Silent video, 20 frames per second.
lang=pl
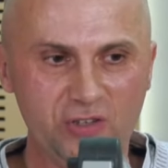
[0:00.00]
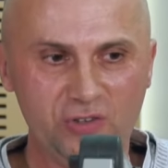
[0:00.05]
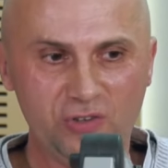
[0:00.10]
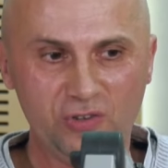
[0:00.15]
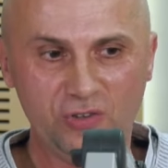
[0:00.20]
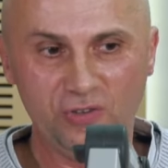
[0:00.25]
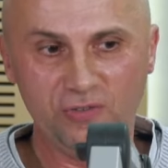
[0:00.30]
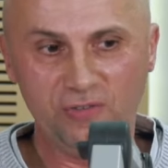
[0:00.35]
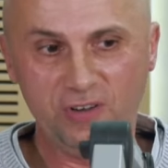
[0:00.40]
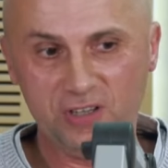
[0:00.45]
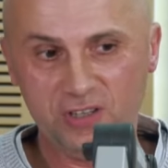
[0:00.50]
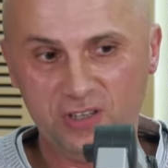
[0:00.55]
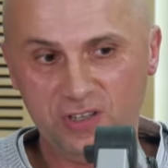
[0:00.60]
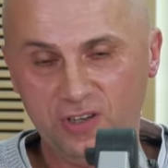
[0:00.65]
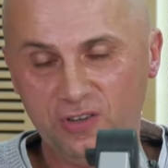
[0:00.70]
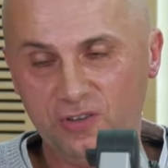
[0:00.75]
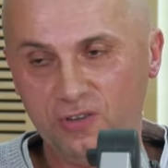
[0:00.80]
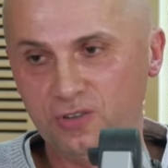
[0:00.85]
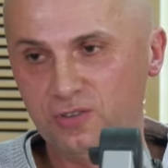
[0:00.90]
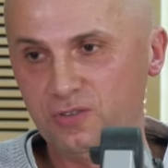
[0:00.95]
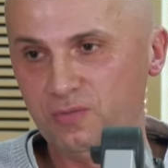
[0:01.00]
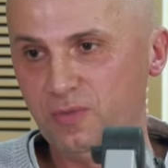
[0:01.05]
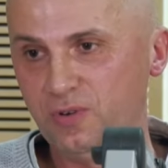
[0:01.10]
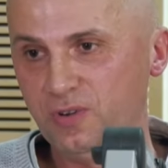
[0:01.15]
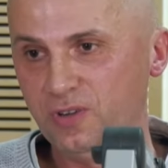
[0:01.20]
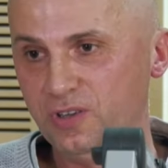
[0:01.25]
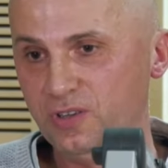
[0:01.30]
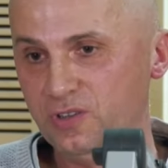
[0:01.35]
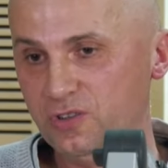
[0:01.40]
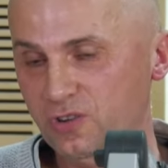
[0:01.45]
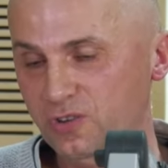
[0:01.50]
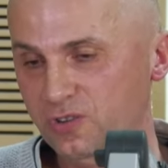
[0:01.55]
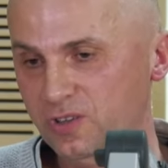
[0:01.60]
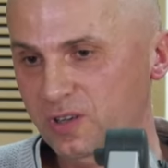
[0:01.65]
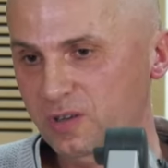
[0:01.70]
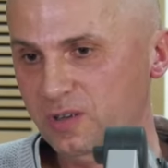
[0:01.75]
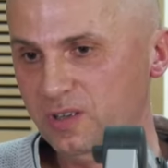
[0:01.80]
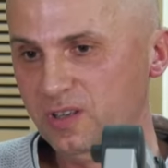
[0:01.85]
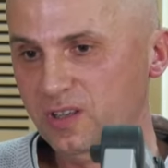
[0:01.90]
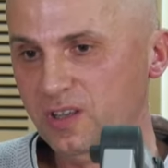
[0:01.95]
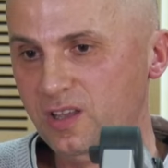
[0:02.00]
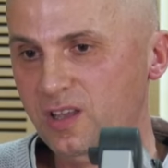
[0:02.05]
to właśnie od mojej żony,